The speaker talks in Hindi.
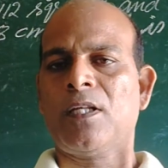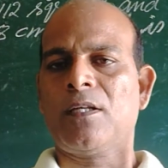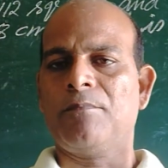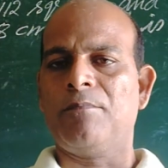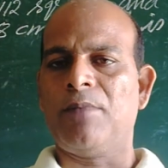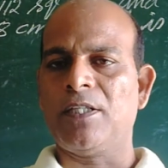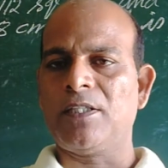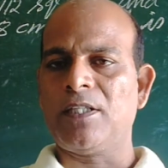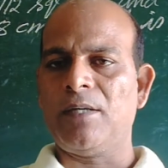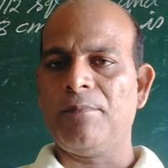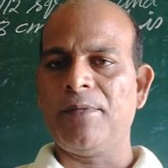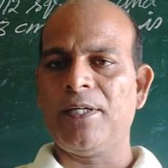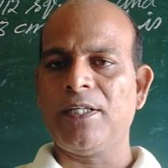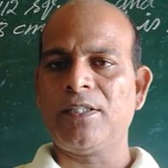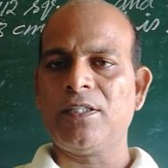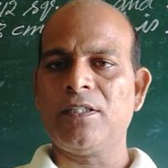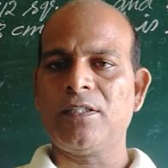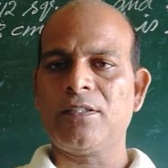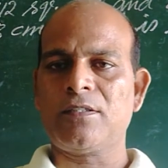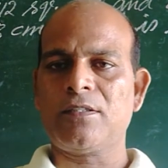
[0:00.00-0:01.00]

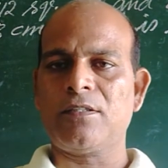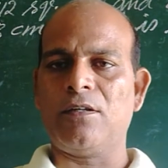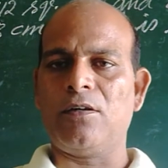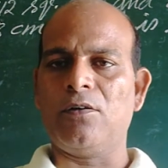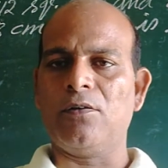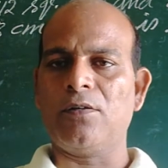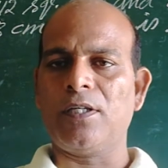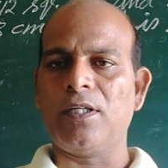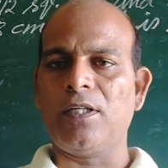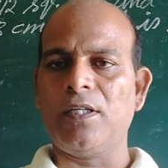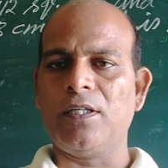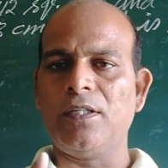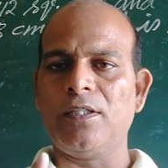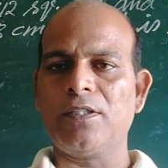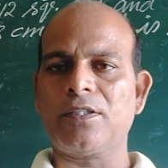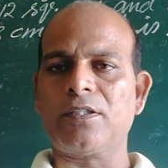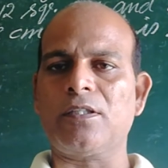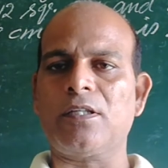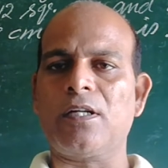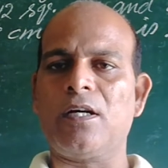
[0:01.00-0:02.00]
मैथमेटिक्स और
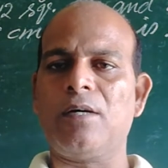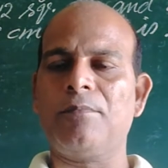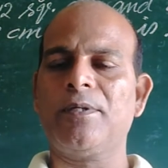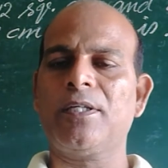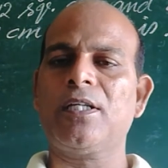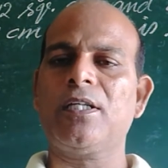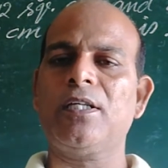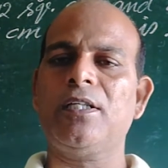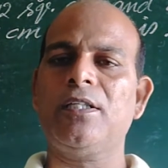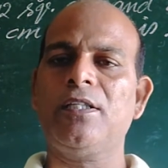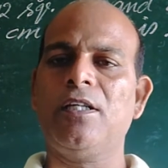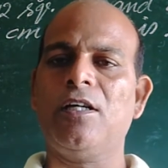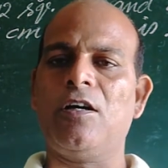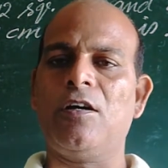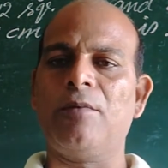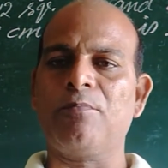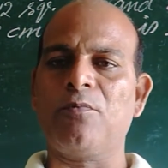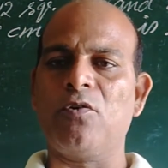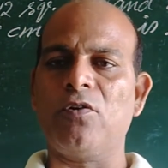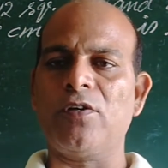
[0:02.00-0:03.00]
इंग्लिश ग्रामर के लिए
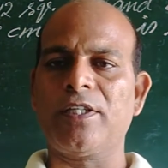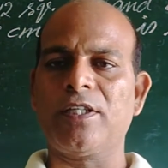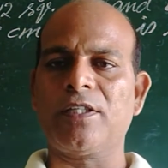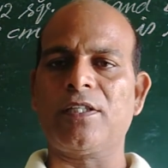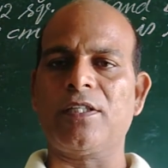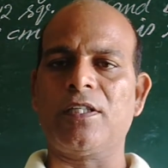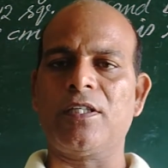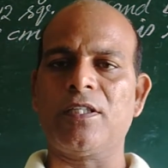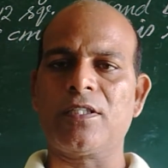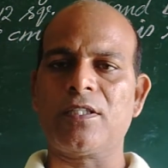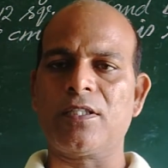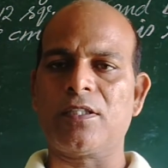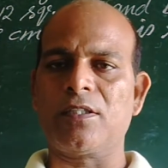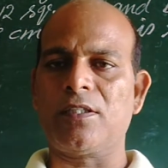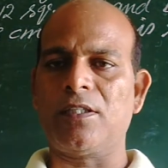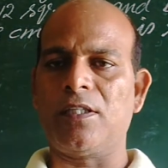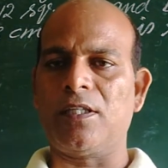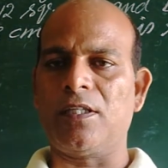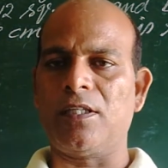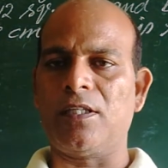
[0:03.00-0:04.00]
आप कांटेक्ट कर
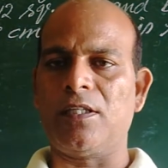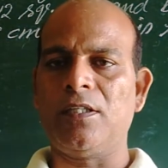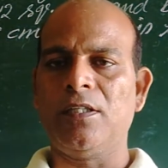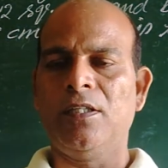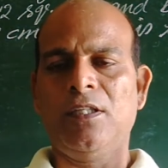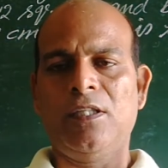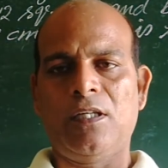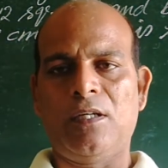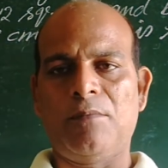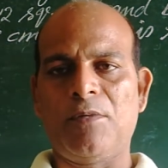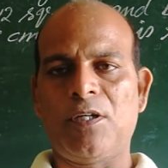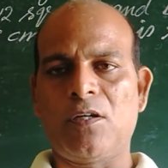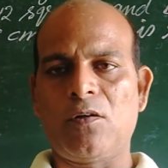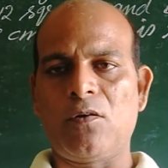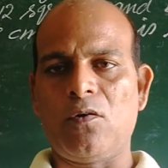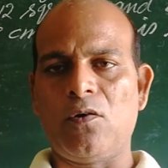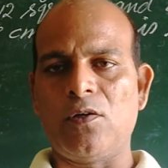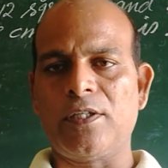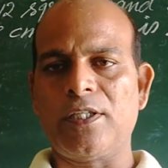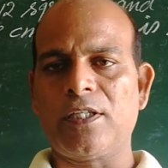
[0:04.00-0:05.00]
सकते हैं हमारा
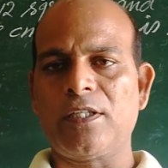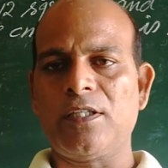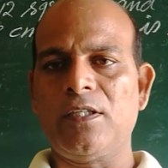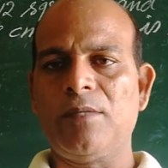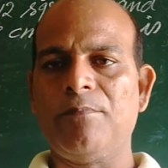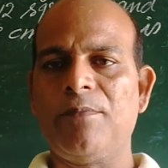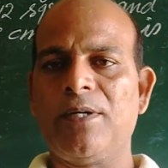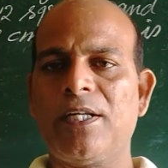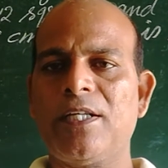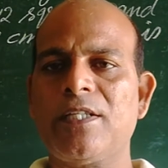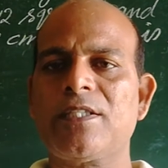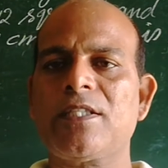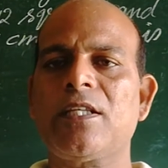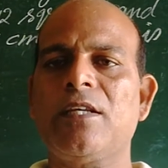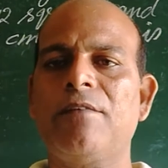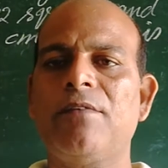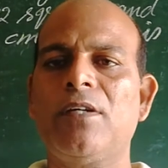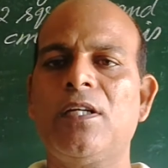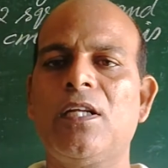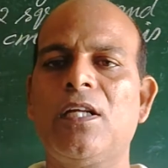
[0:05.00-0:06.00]
कांटेक्ट नंबर है
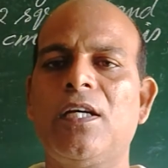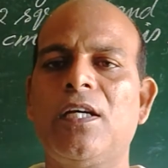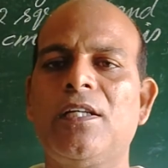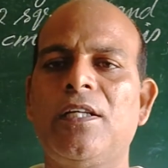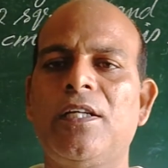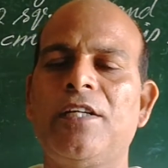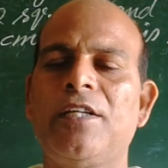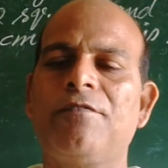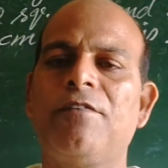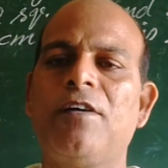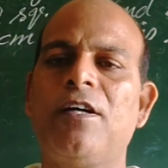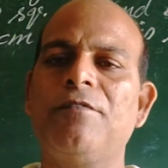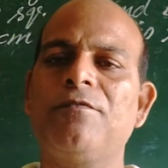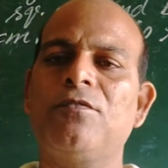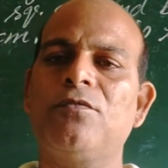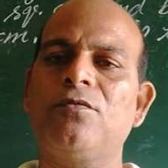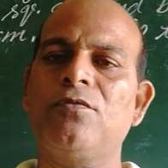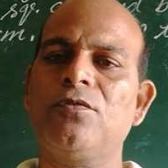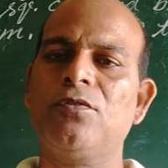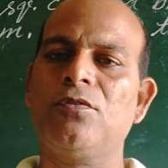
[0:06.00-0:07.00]
सेवन नाइन एट फाइव
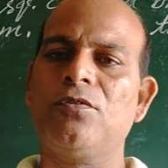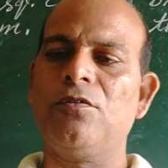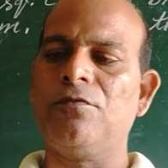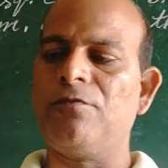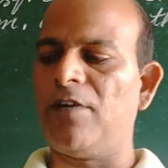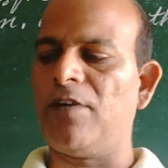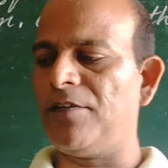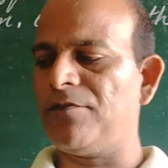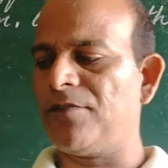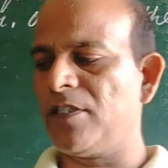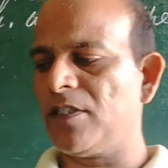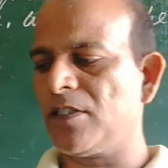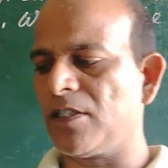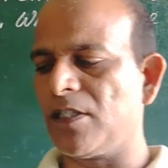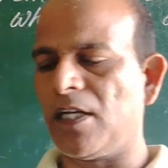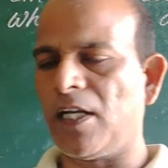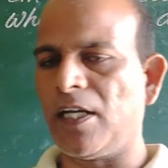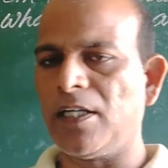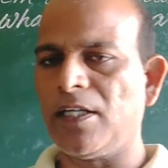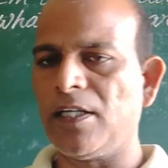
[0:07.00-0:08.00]
टू ज़ीरो फाइव सिक्स
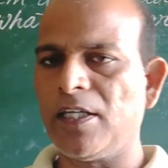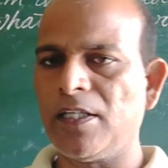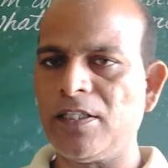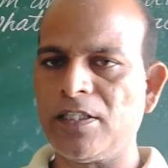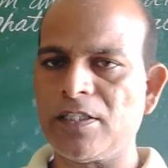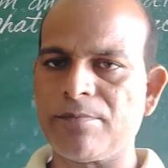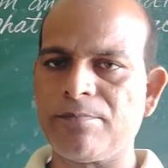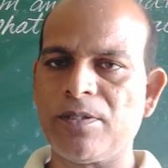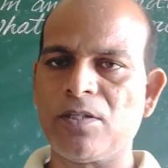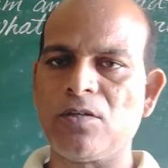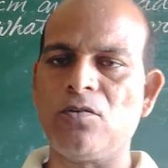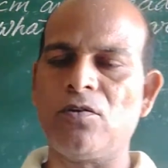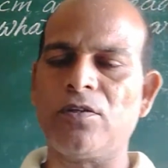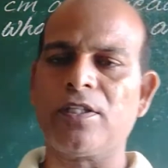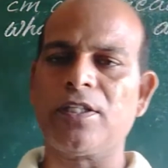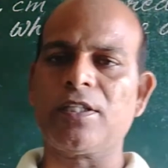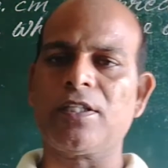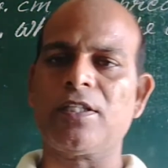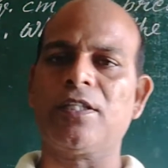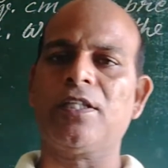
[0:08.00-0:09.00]
नाइन नाइन इस पर
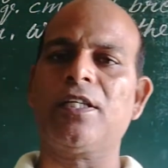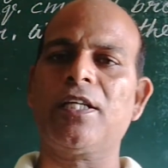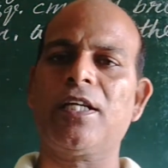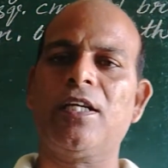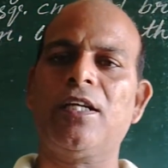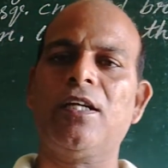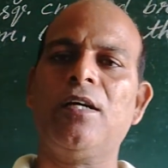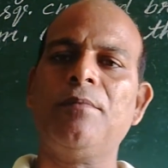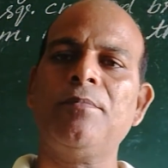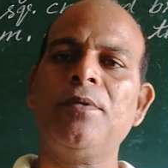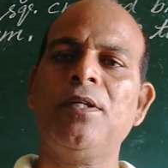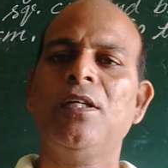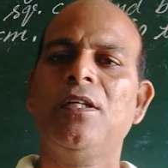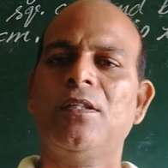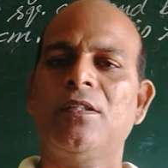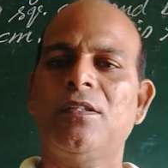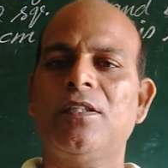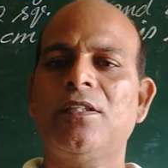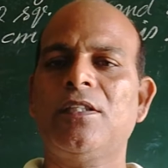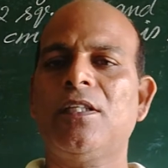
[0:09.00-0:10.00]
कॉन्टेक्ट करके आप
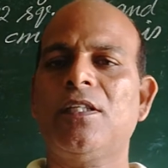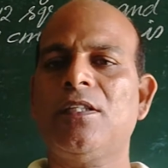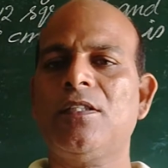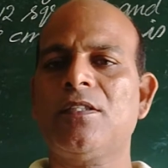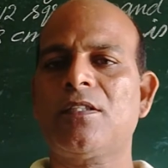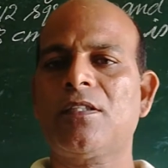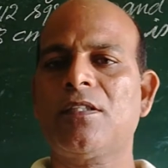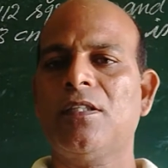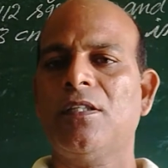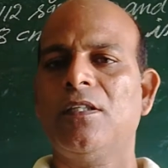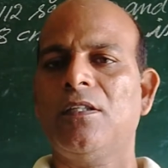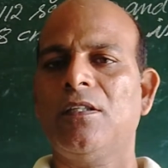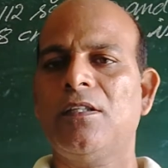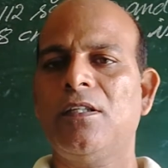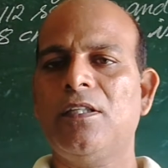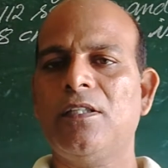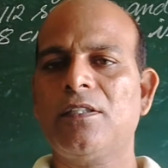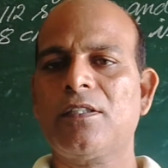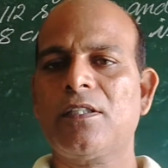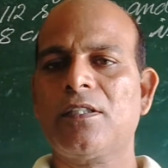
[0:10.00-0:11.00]
डिटेल्स
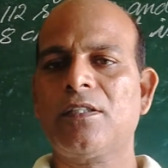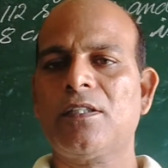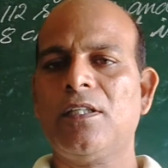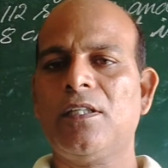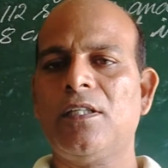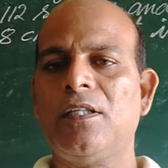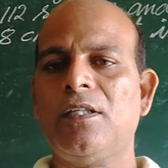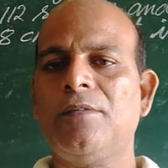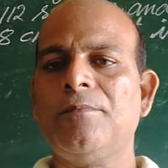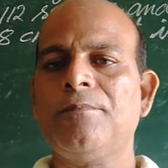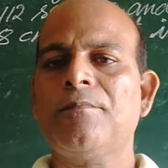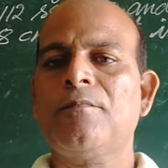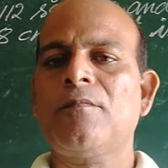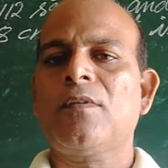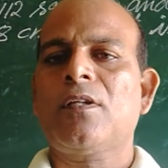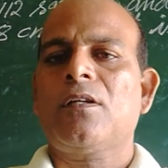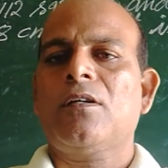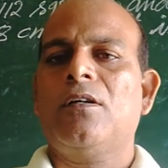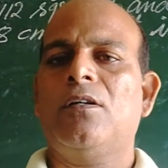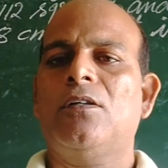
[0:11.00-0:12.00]
ले सकते हैं
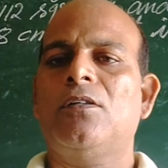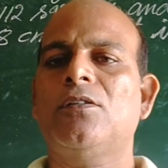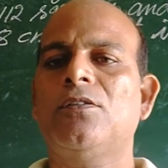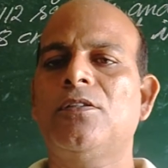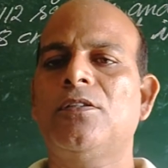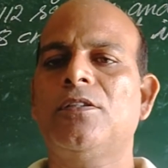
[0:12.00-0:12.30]
और